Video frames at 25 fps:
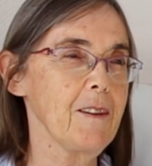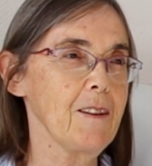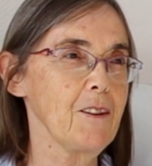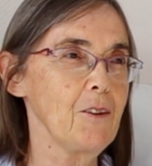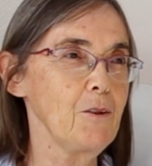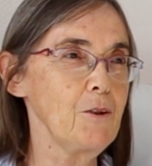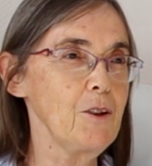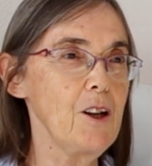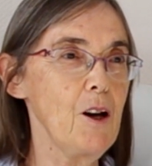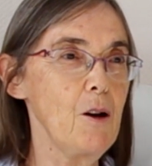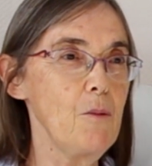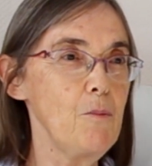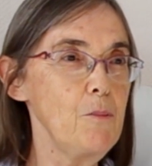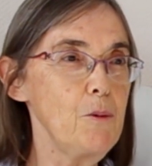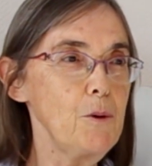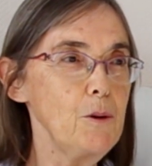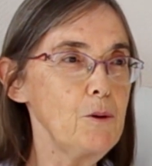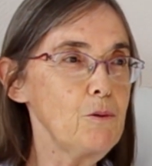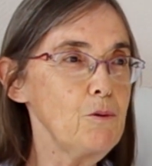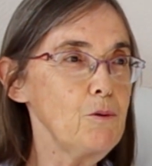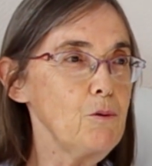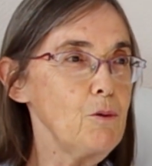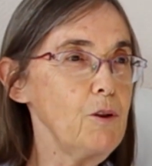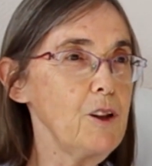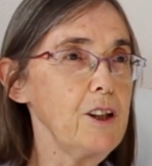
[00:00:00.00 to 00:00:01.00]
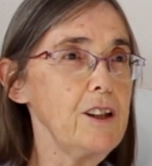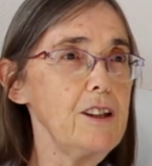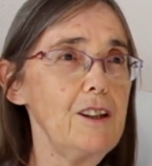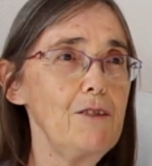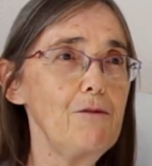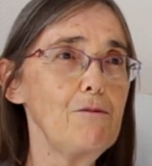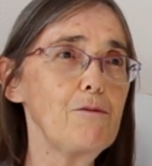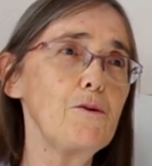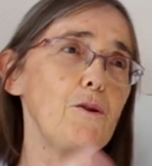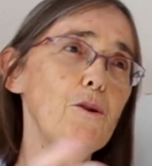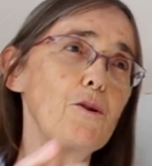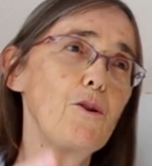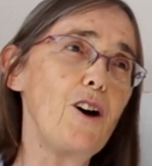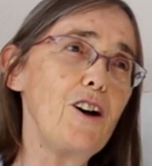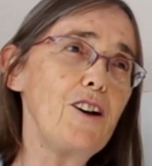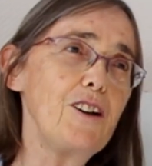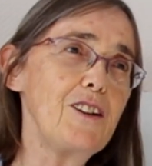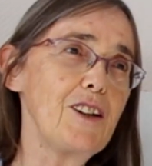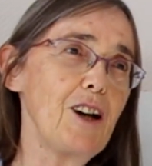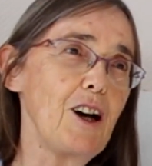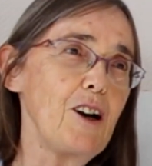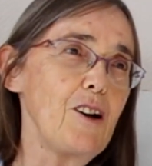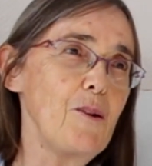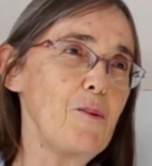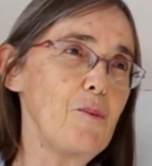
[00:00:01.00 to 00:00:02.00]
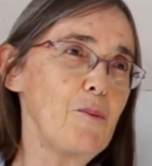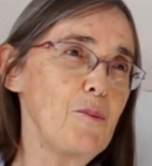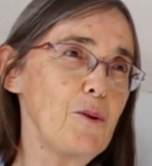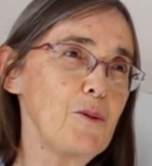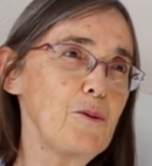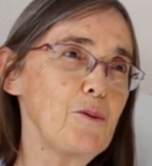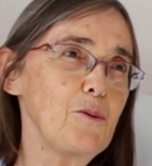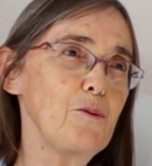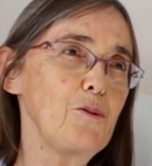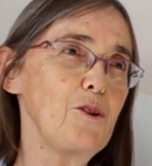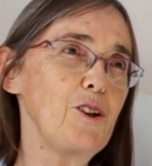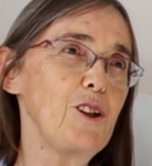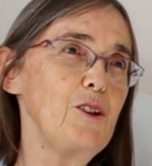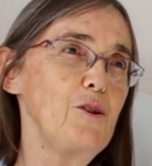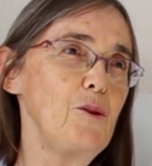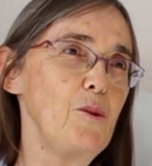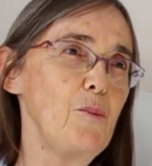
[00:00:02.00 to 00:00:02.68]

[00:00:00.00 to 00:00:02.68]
Donc il y a un peu tous les niveaux, hein, il y a un peu toutes les